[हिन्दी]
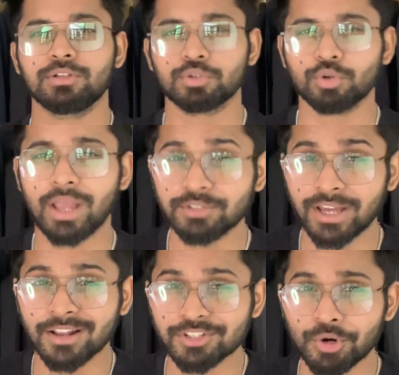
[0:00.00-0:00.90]
तो क्या आप
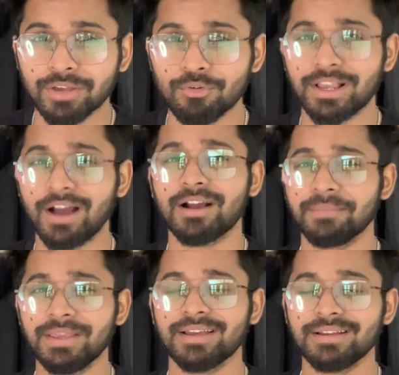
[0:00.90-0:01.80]
जानना चाहोगे वो क्या
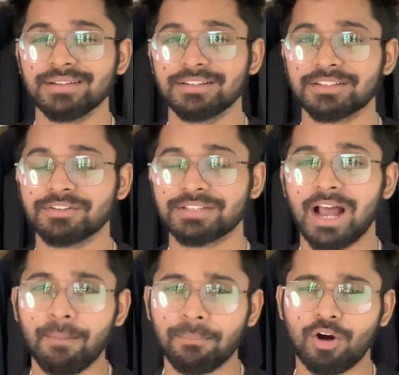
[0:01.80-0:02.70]
कमी है जिसकी वजह से
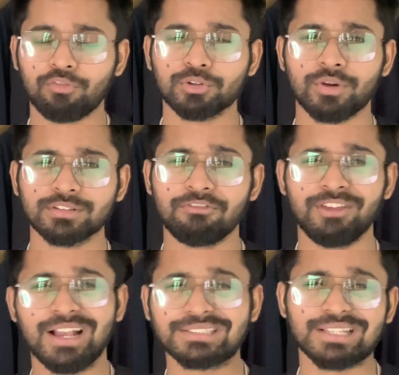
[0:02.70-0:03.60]
आपका आउटफिट थोड़ा सा
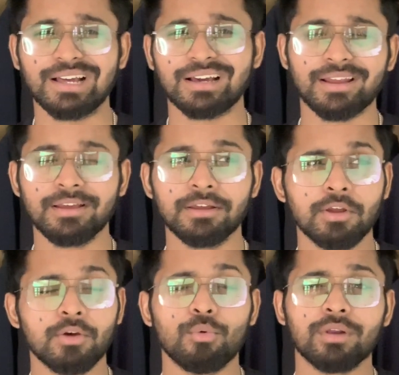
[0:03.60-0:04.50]
फीका सा लग रहा है
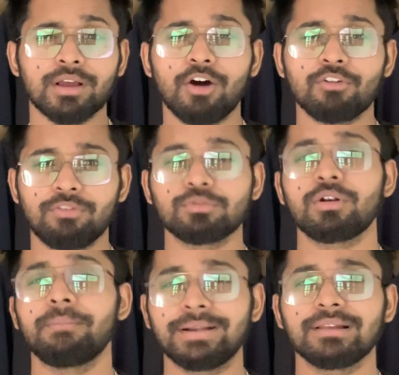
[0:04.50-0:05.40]
उनका आउटफिट थोड़ा
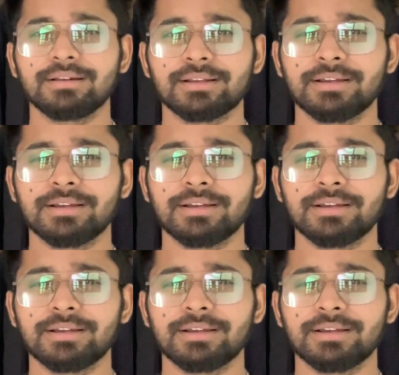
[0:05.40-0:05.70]
बेटर लग रहा